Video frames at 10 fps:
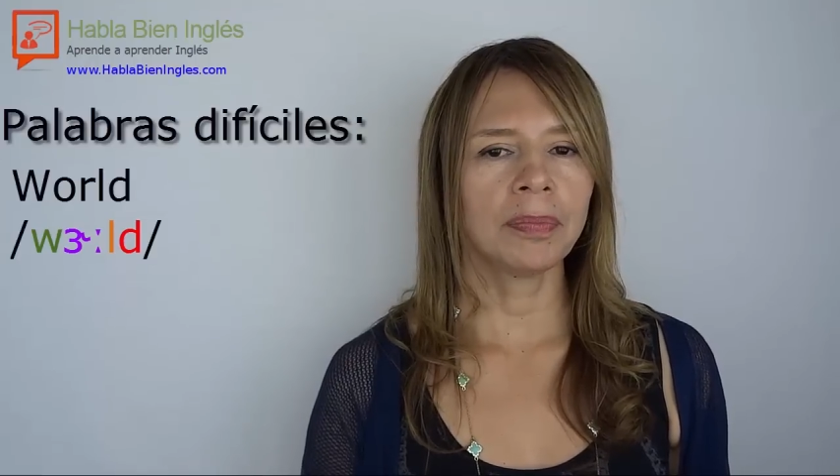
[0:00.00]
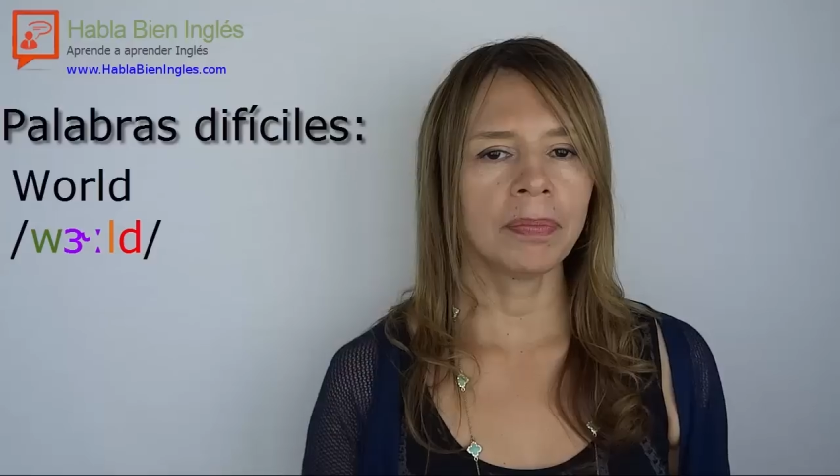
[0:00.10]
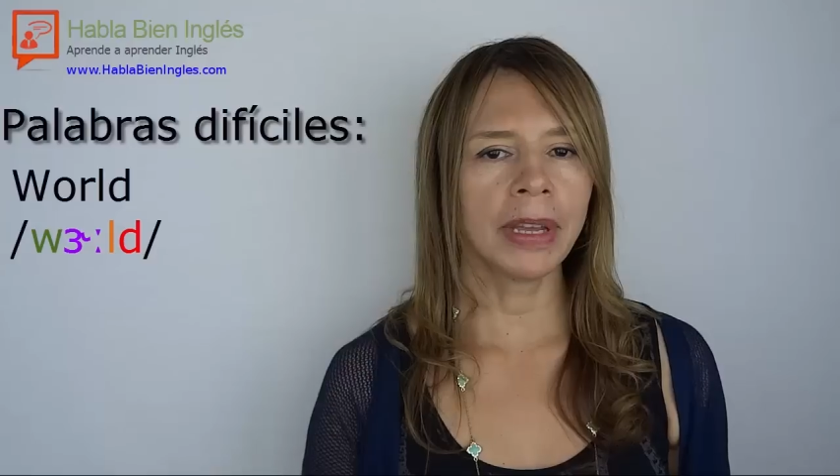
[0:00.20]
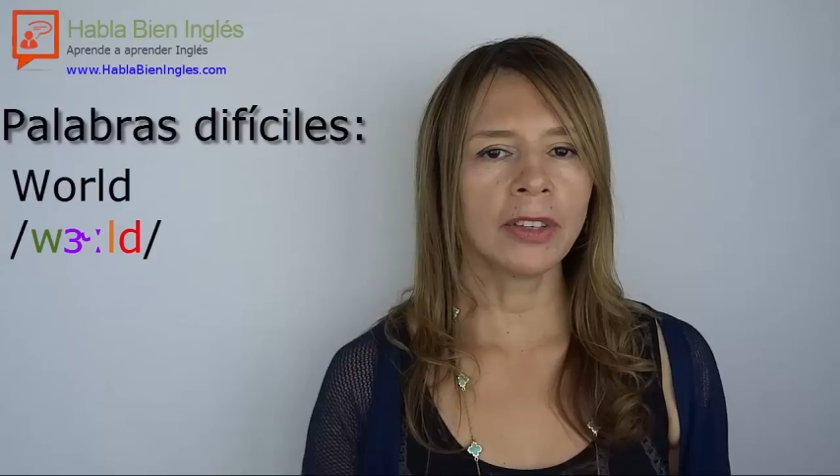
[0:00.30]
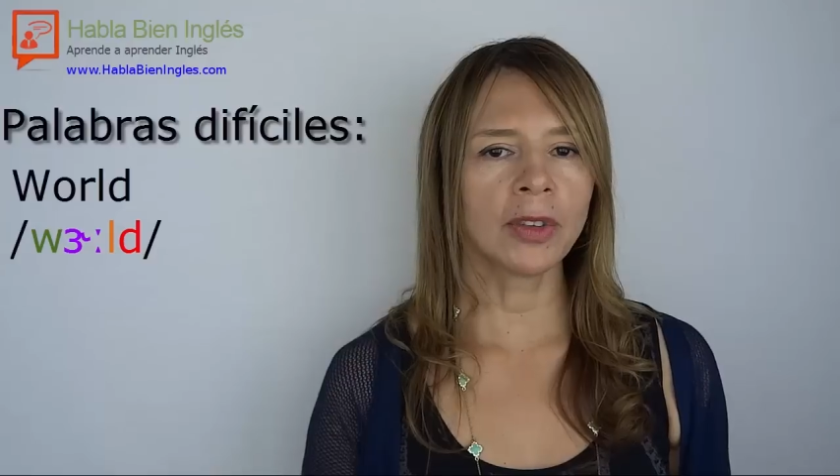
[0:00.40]

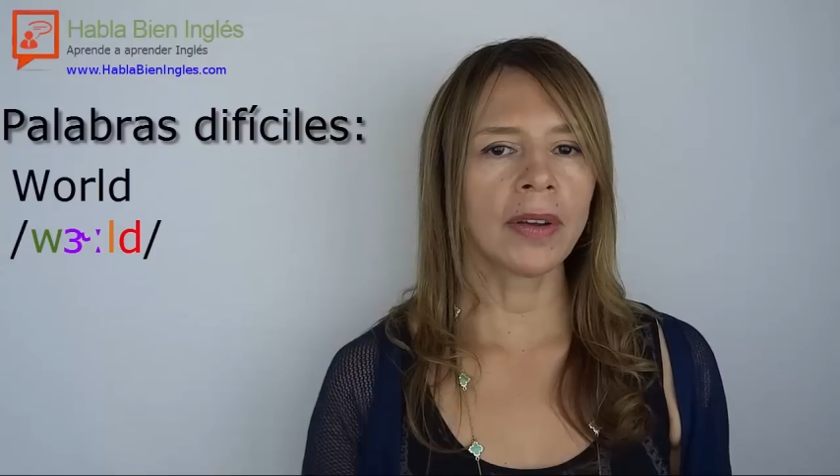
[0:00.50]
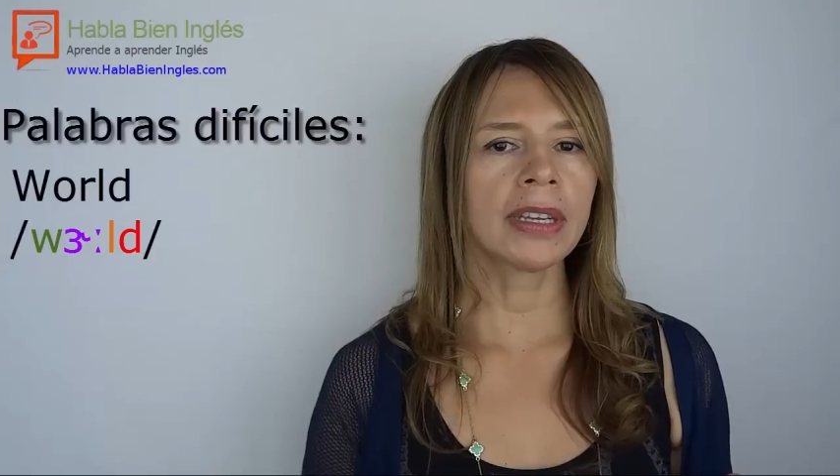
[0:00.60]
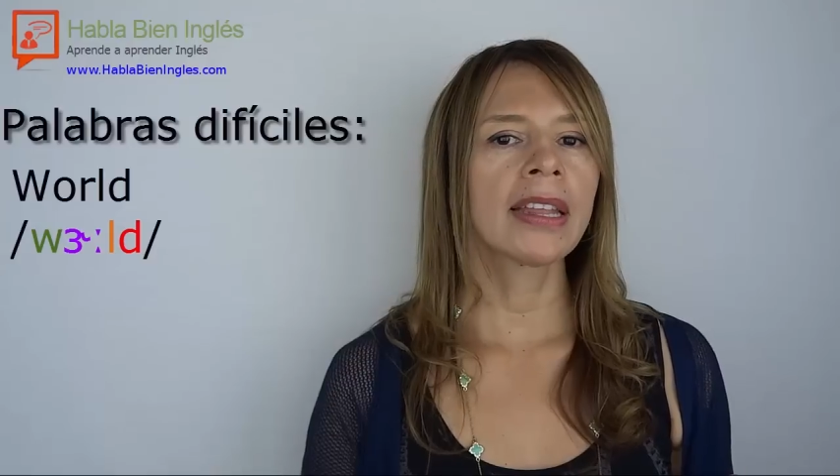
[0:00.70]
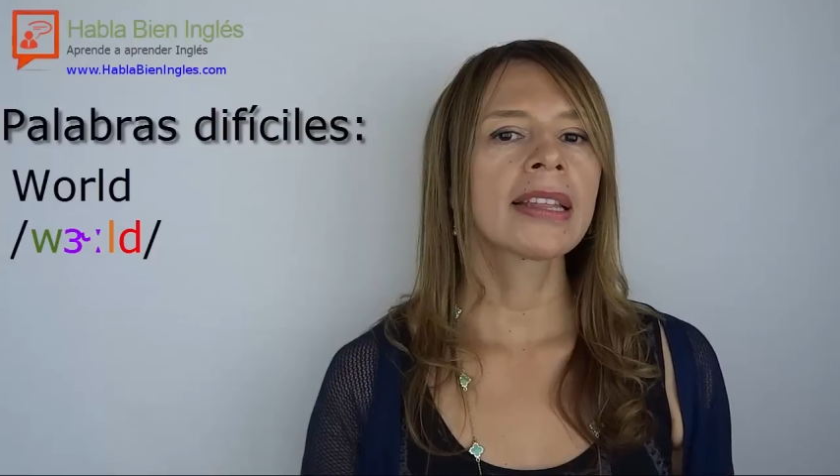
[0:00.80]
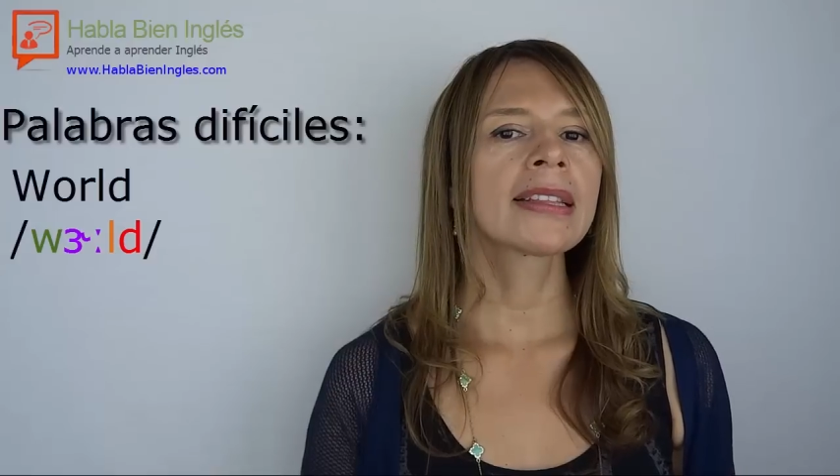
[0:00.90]
bien
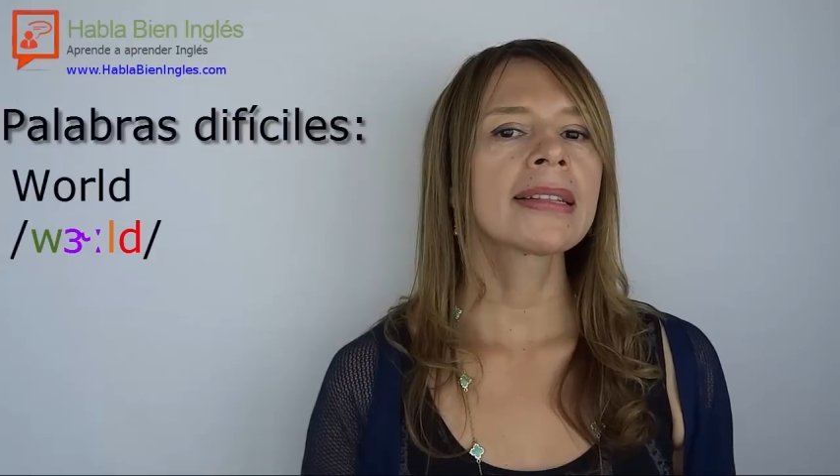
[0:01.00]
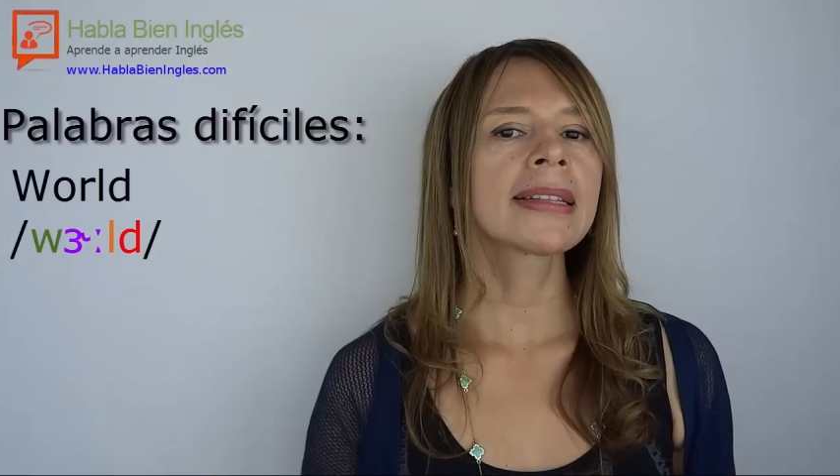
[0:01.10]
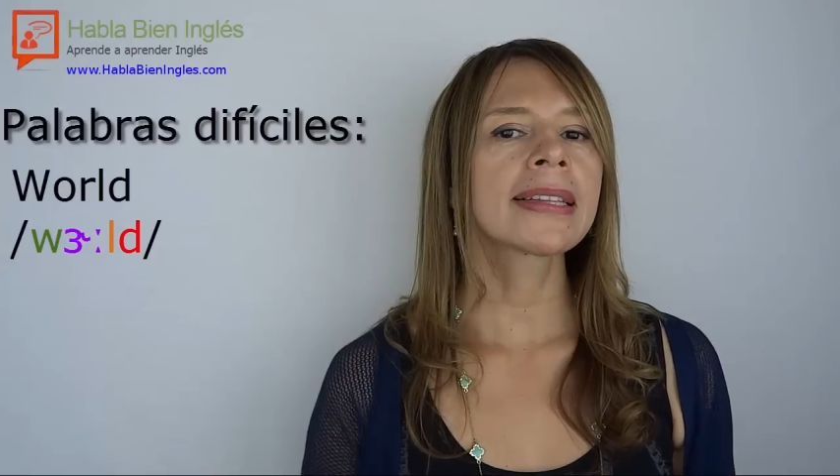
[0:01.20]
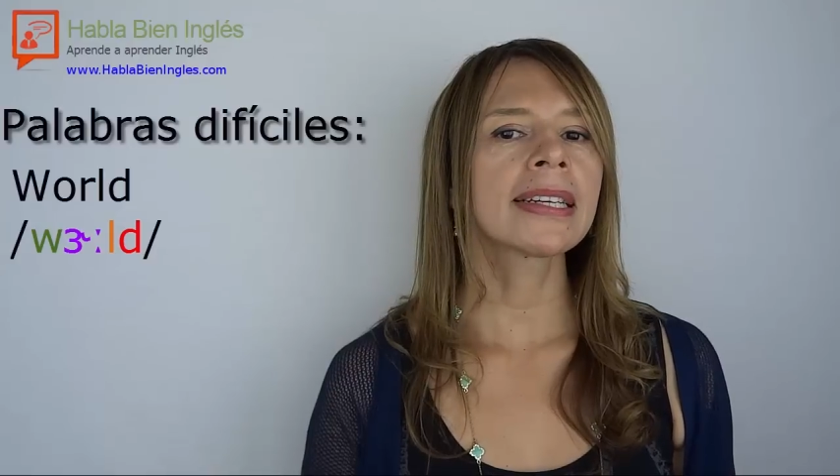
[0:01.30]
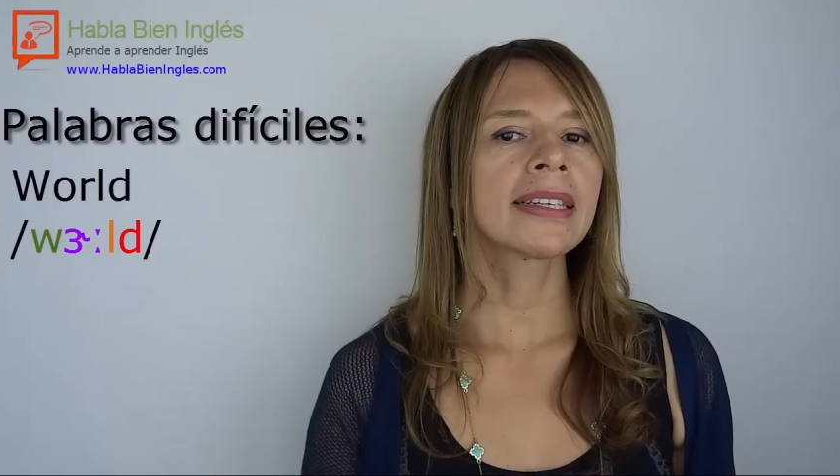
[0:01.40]
suave.
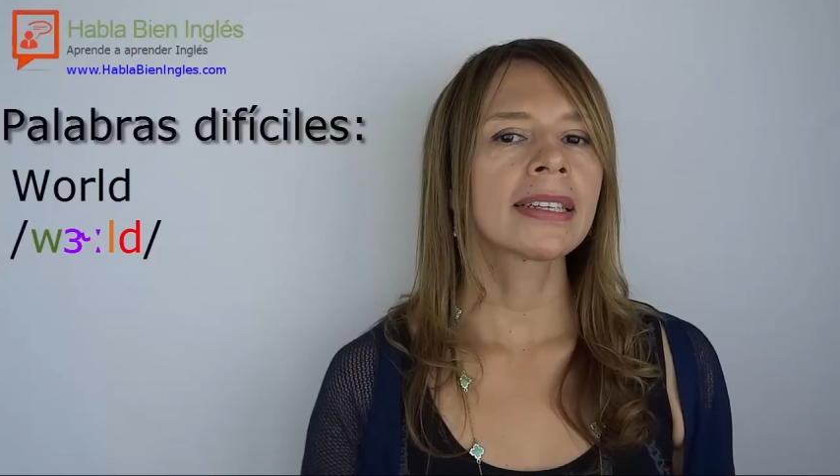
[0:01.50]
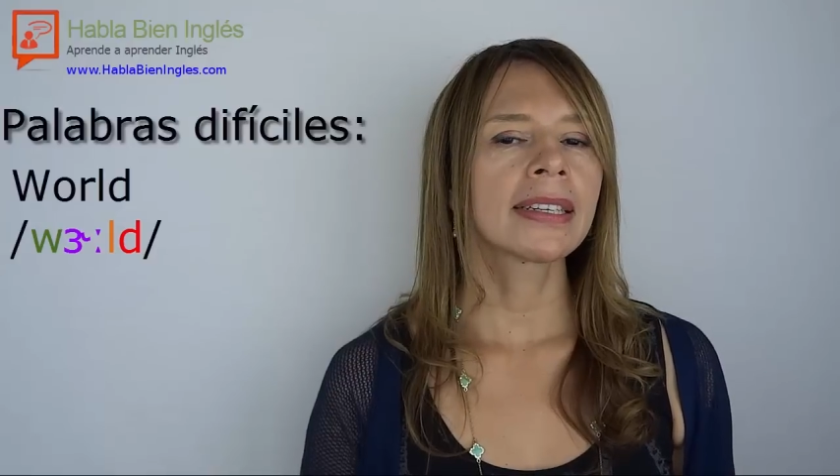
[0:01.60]
T.